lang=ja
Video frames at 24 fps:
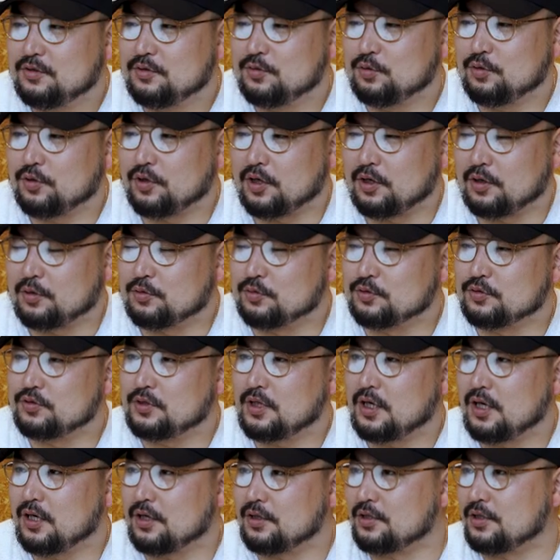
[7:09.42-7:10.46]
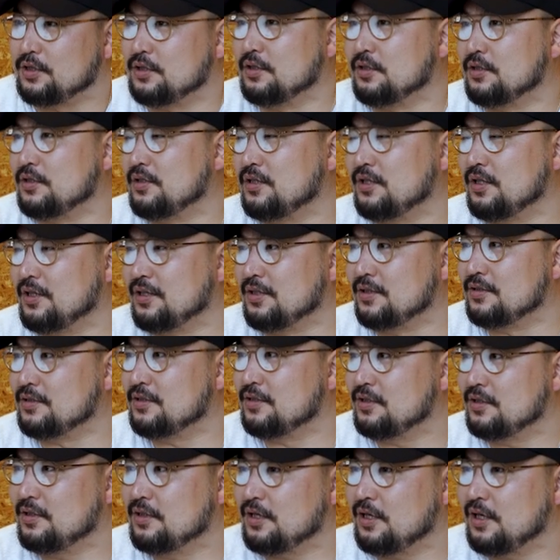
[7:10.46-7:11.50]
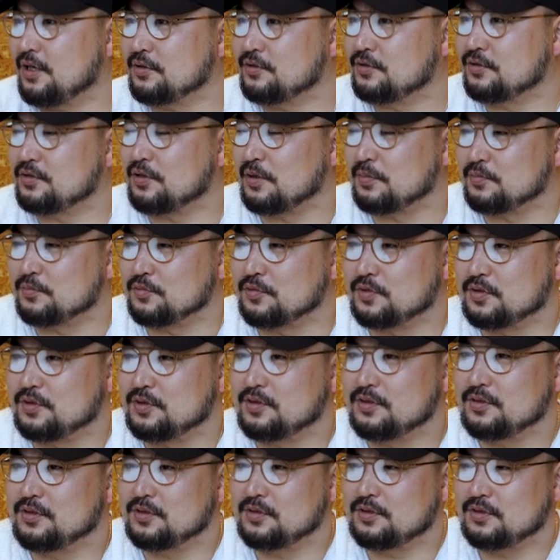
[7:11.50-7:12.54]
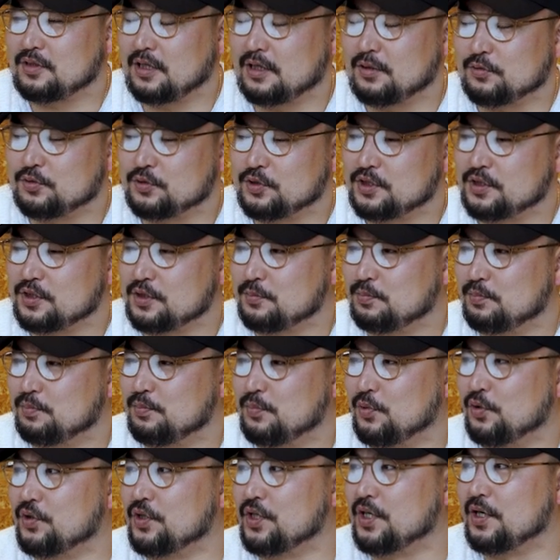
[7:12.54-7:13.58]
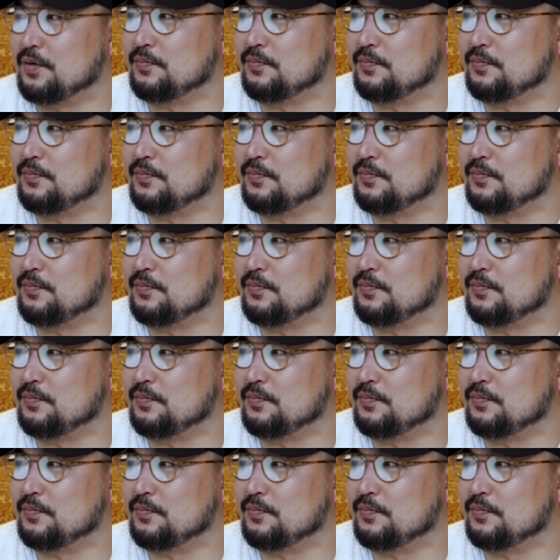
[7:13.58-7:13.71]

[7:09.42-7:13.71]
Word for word: うん、どうやらこうサーリーってカスタムって楽しいっぽいな